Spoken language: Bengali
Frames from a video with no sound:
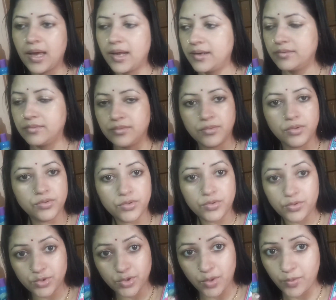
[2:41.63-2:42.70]
আর
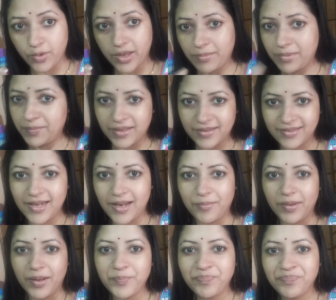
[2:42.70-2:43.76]
অতটুকু সময় আমি
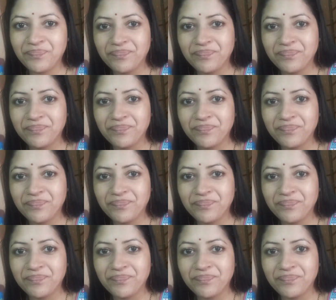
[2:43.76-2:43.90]
পাচ্ছিলাম না